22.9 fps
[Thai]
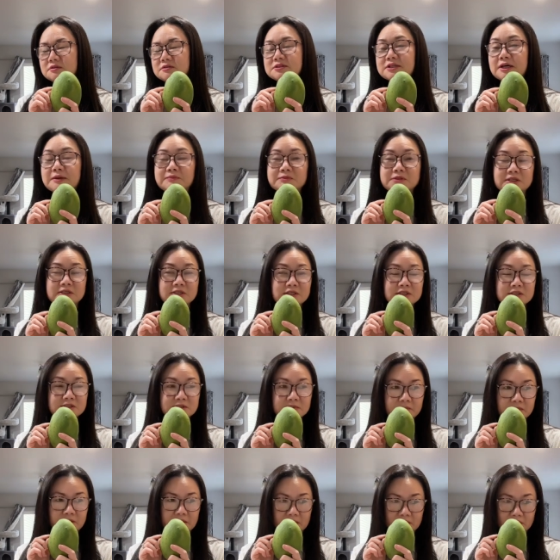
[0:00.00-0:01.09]
สามเจ็ดยี่สิ
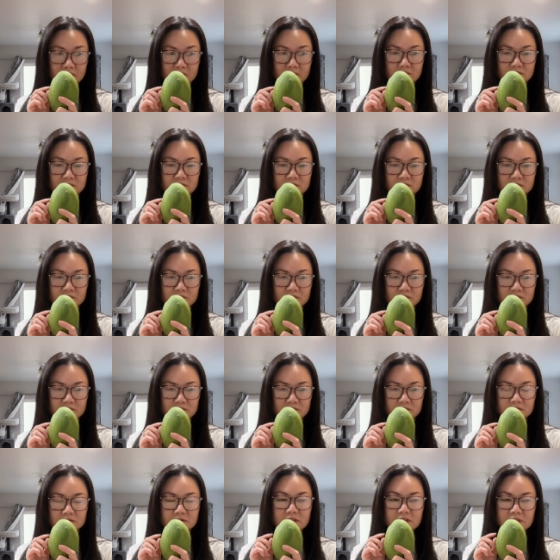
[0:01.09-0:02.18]
บเอ็ด
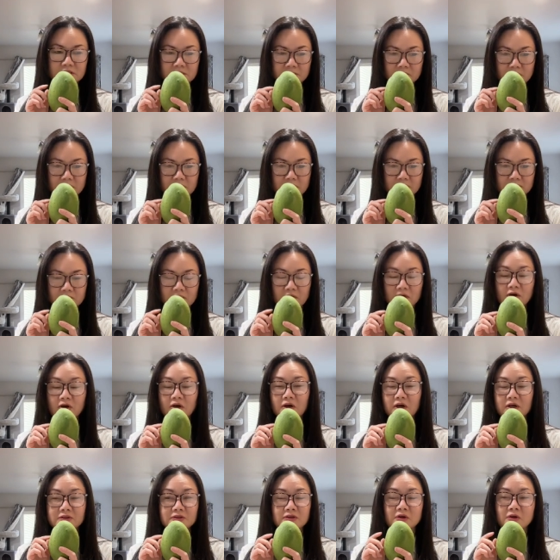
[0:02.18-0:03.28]
ยี่สิบเอ็ดสอง
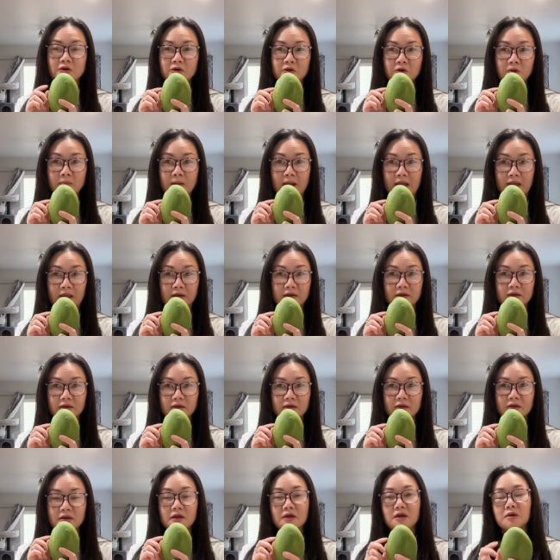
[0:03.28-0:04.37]
ร้อยสองร้อยกว่าบาท
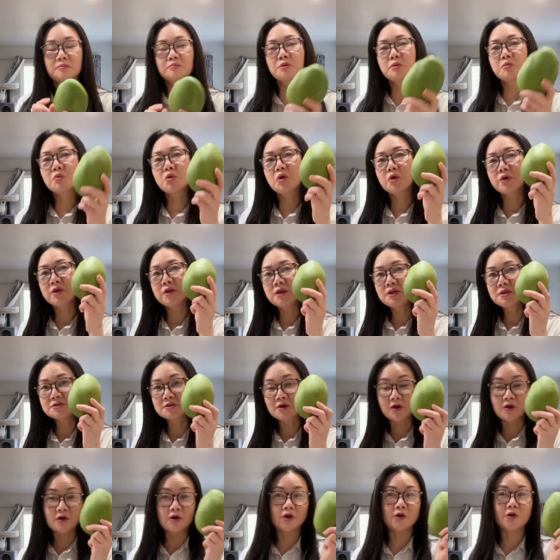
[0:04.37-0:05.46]
วงวงได้นี่ส
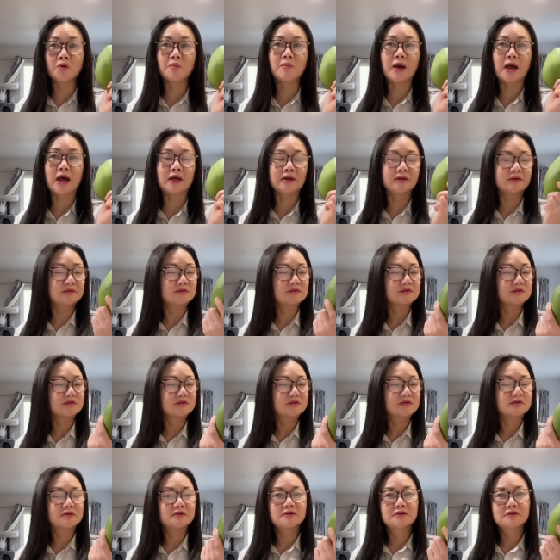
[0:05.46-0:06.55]
องร้อยกว่าบาท
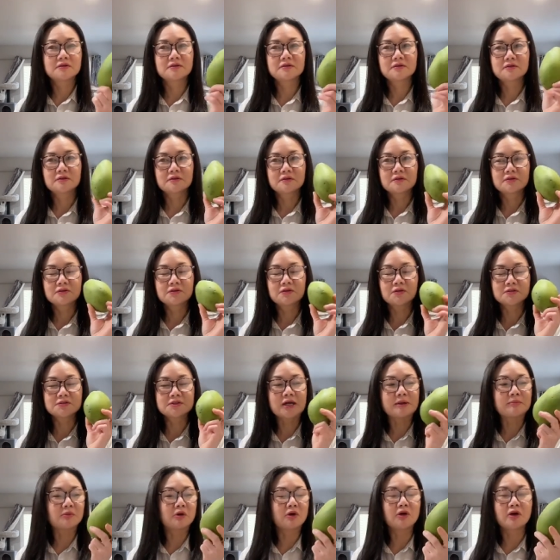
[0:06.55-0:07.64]
สอง
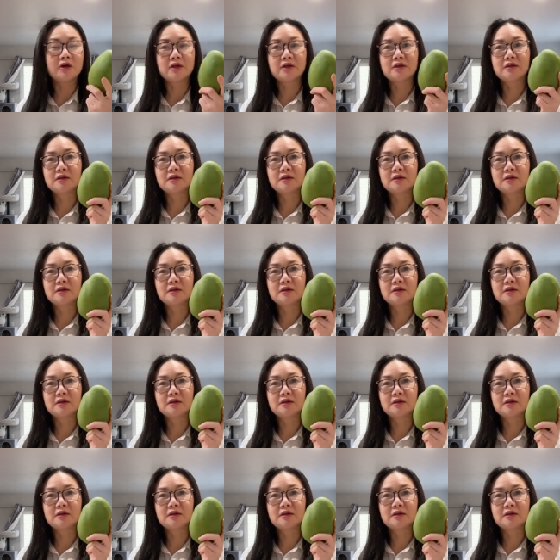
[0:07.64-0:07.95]
สามร้อย